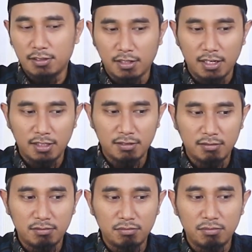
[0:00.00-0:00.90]

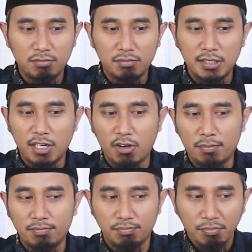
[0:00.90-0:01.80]
Saling
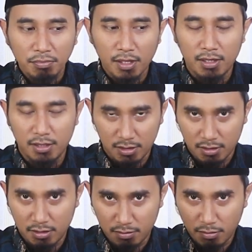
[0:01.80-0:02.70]
menjawab
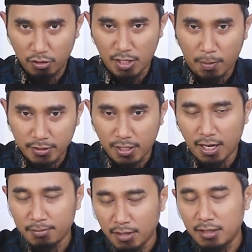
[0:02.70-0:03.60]
uh, mengucapkan
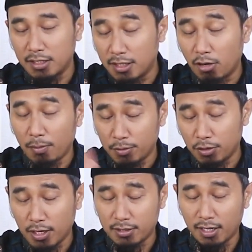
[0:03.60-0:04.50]
salam dan dijawab
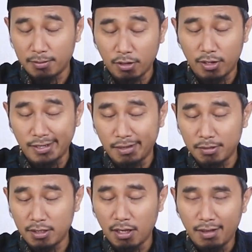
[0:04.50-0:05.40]
juga salamnya oleh
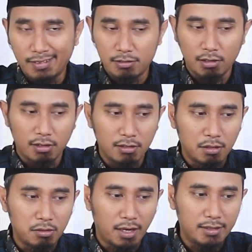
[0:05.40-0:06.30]
Nabi
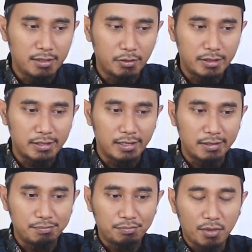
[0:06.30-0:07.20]
sallallahu alaihi
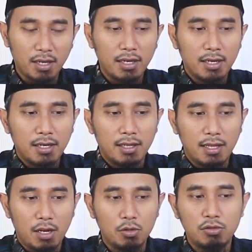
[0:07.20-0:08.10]
wasallam.
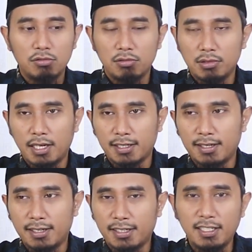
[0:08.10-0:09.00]
Lalu
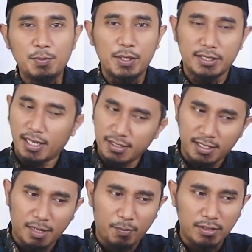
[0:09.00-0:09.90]
laki-laki ini
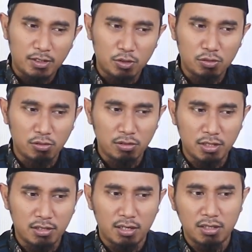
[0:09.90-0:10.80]
bertanya kepada
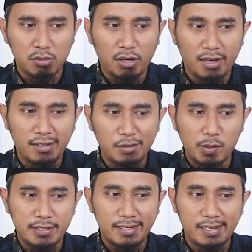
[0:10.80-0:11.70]
Rasulullah sallallahu alaihi
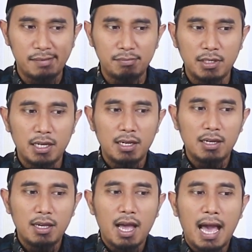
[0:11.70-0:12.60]
wasallam,
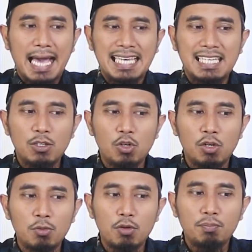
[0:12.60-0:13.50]

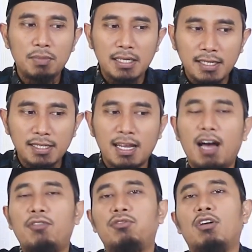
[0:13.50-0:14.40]
"Ayyul
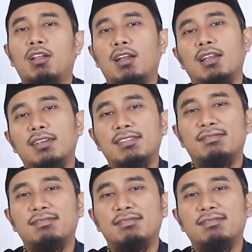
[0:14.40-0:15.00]
mu'minina afdal?"